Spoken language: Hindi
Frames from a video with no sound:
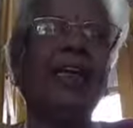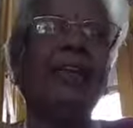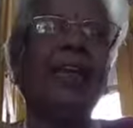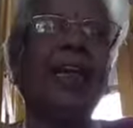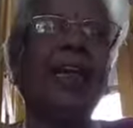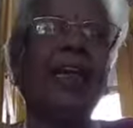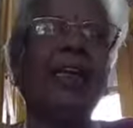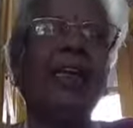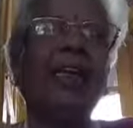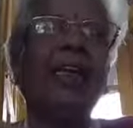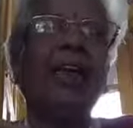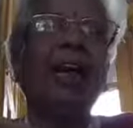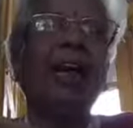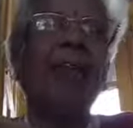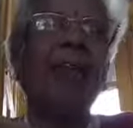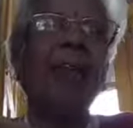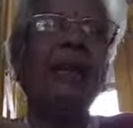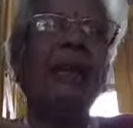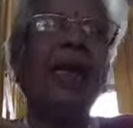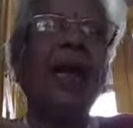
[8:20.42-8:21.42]
लेता है
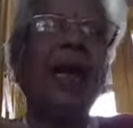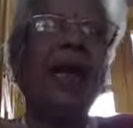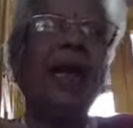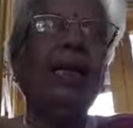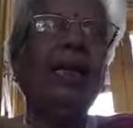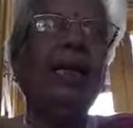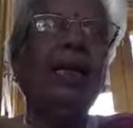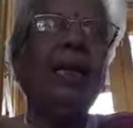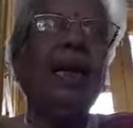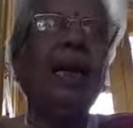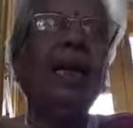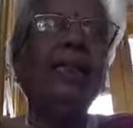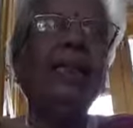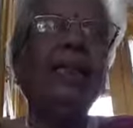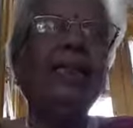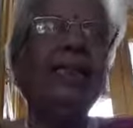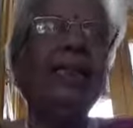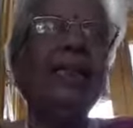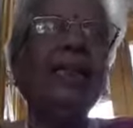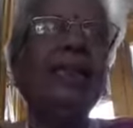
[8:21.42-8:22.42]
अपने
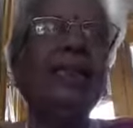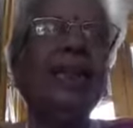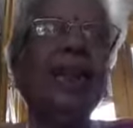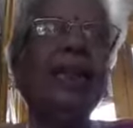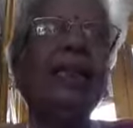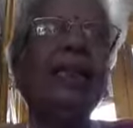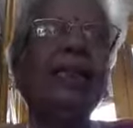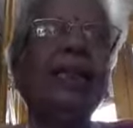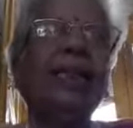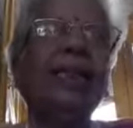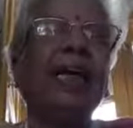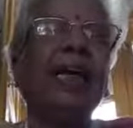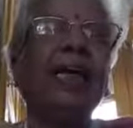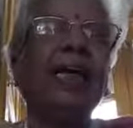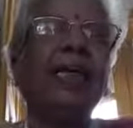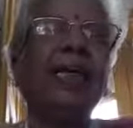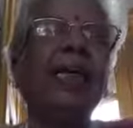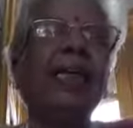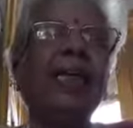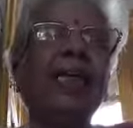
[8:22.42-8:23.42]
आह्लाद से ढक लेता
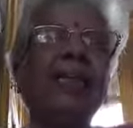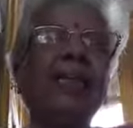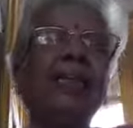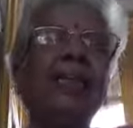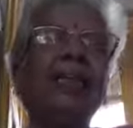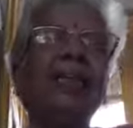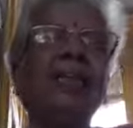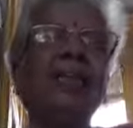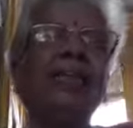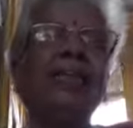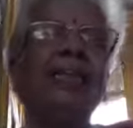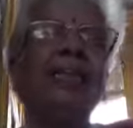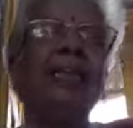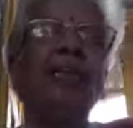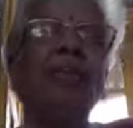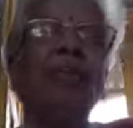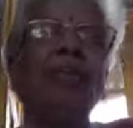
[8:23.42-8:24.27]
है इसलिए